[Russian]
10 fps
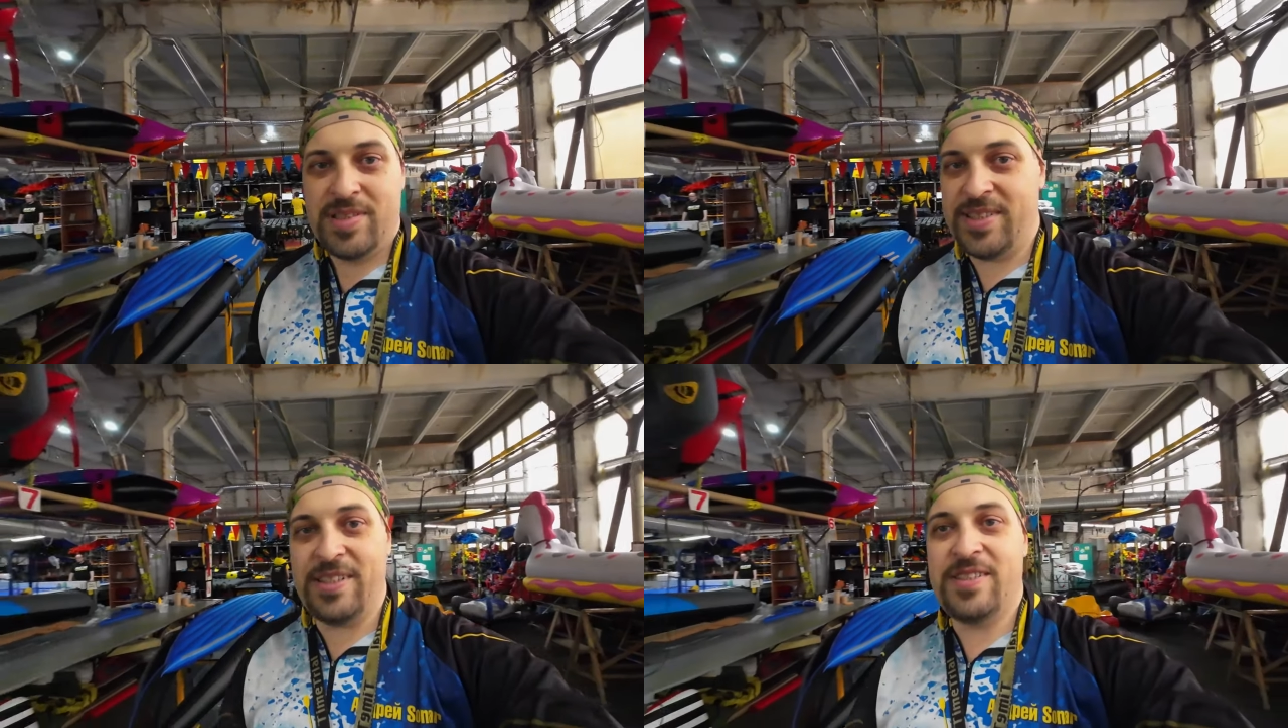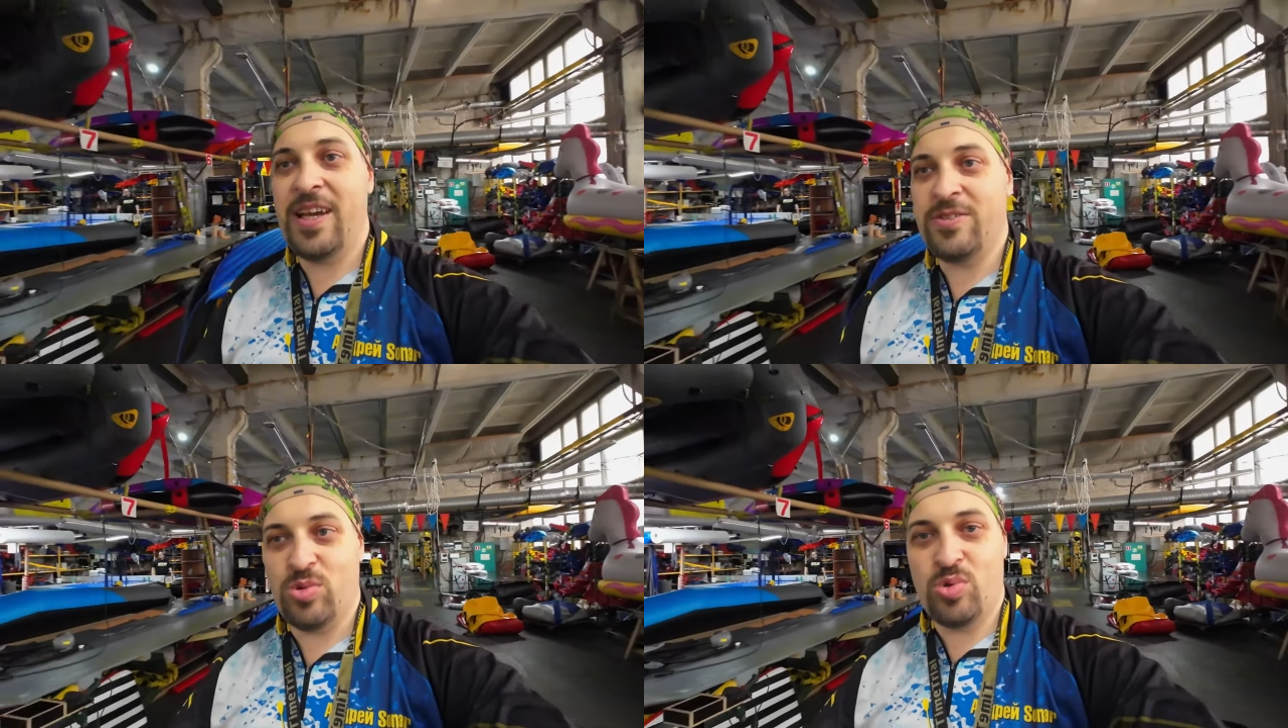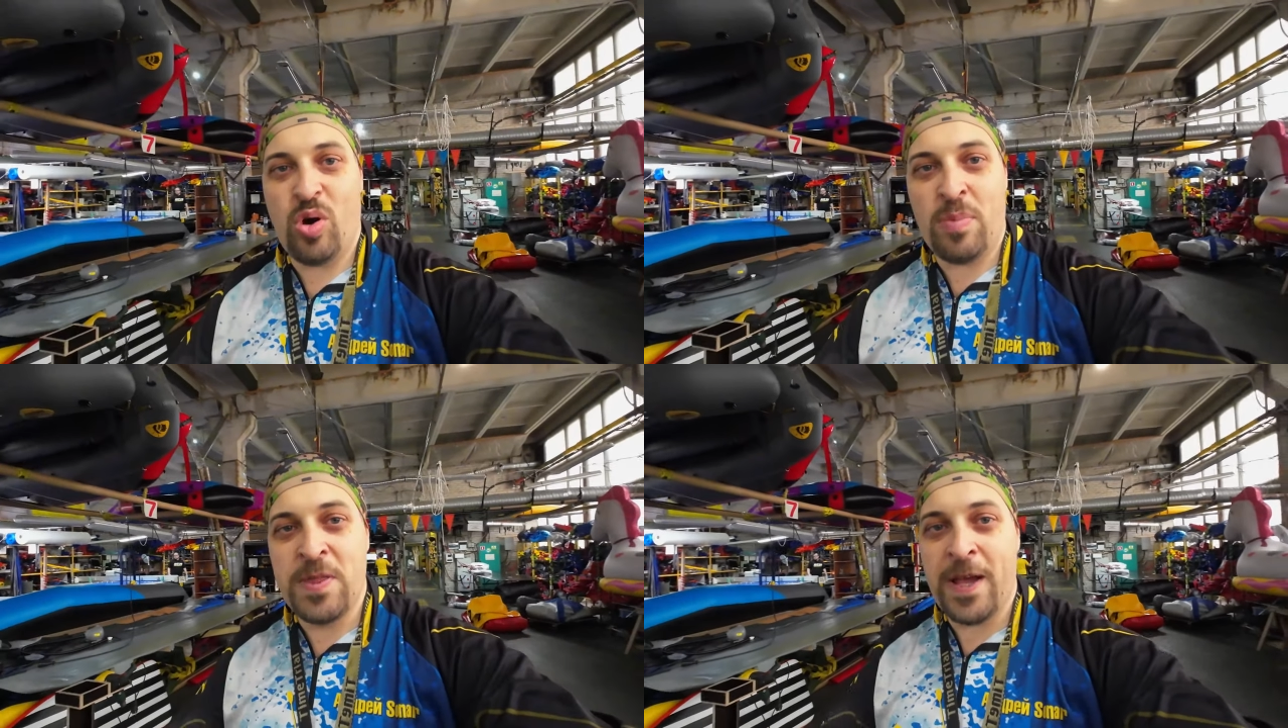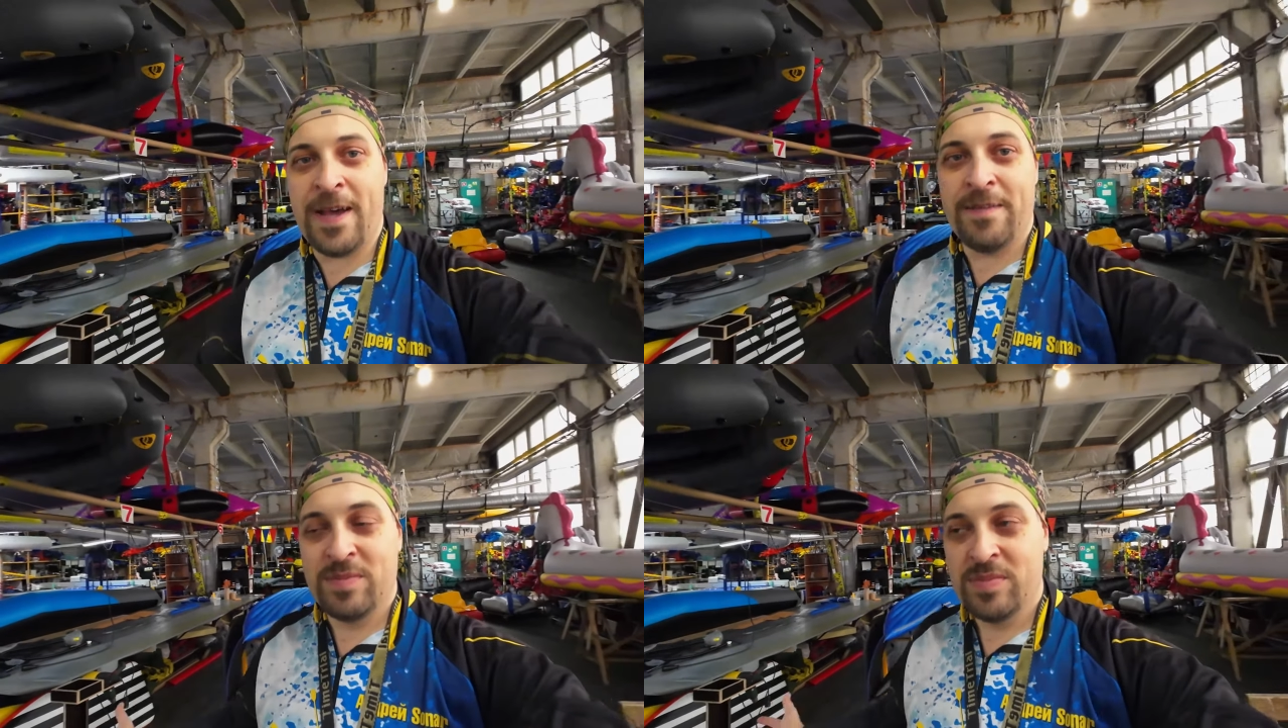Сидеть
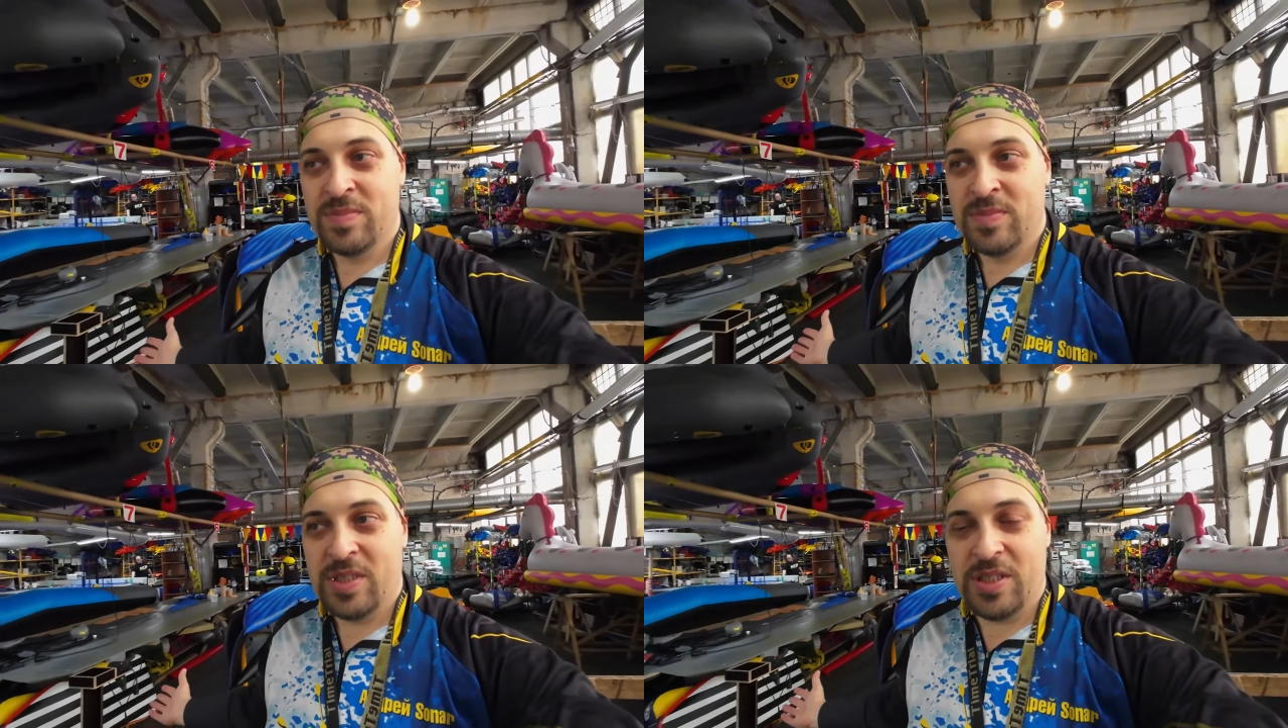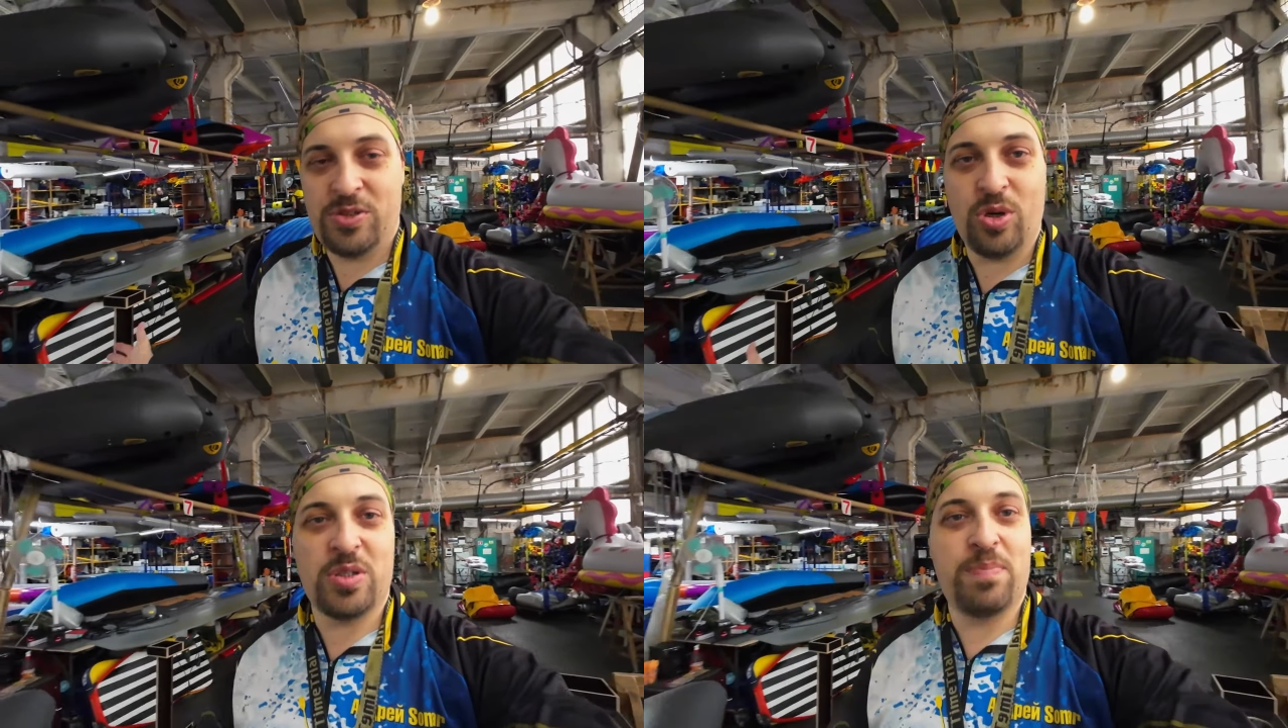удобно, идет